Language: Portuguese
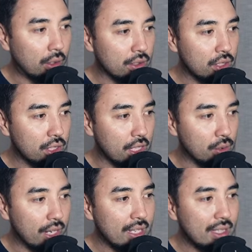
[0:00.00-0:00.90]
O
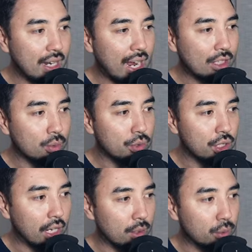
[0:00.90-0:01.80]
oxigênio entre átomos
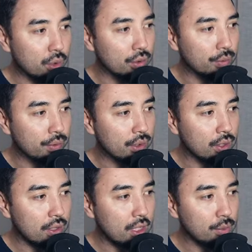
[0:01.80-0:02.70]
de carbono,
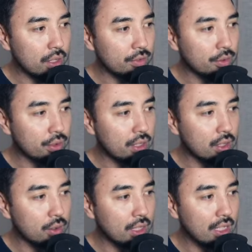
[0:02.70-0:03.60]
nós temos a
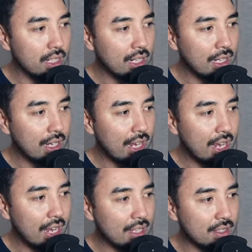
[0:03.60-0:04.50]
função orgânica
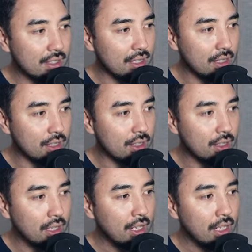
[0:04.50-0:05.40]
éster.
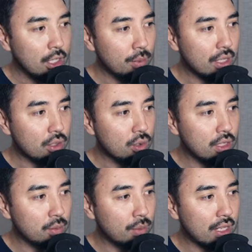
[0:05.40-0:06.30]
E uma das
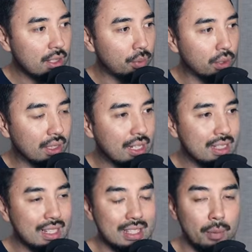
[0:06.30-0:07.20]
coisas mais
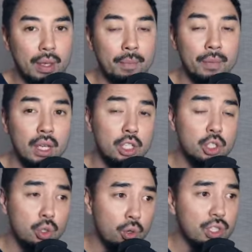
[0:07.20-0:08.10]
importantes é saber
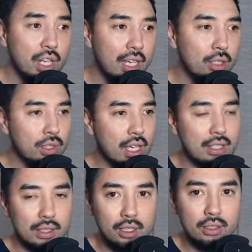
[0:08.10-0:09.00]
de onde é que os
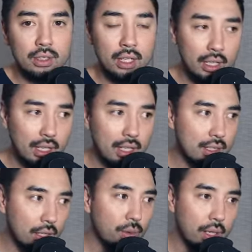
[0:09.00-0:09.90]
ésteres eles
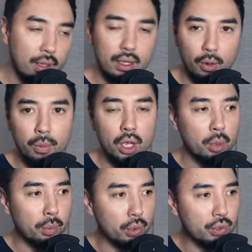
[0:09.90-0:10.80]
são aí então
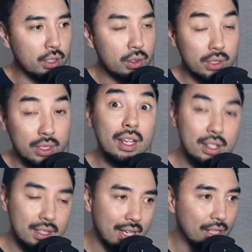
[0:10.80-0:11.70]
produzidos
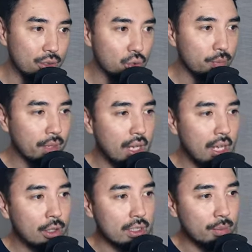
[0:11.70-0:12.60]
sintetizados.
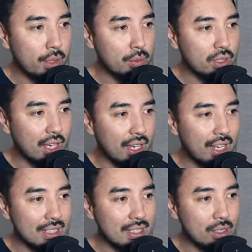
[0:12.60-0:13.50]
Nós sabemos que a
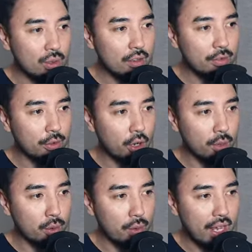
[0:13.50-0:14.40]
reação que
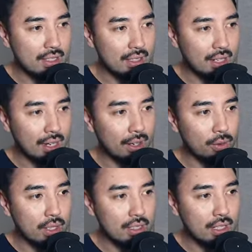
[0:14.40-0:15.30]
forma um éster é
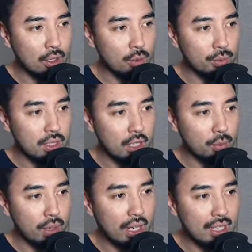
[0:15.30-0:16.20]
conhecida como sendo
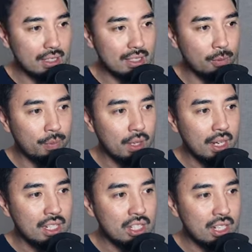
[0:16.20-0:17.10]
uma reação
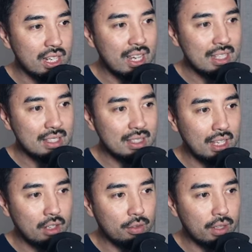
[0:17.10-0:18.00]
de
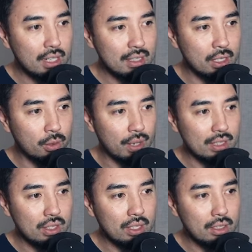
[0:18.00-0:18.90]
esterificação,
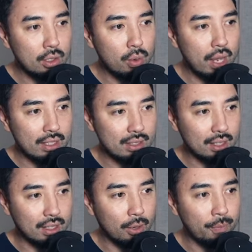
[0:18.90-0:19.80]
a síntese do
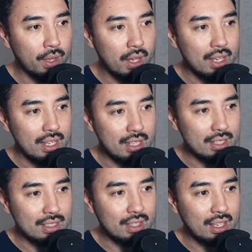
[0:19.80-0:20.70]
éster. Então,
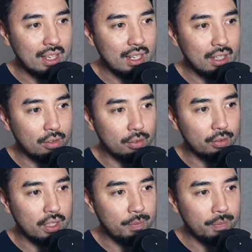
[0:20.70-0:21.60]

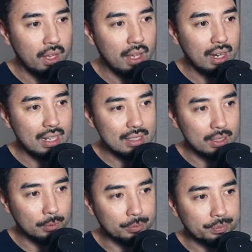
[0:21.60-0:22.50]
esterificação
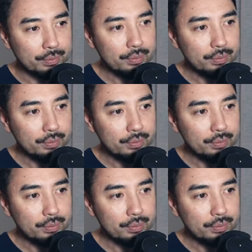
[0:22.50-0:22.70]
esterificação.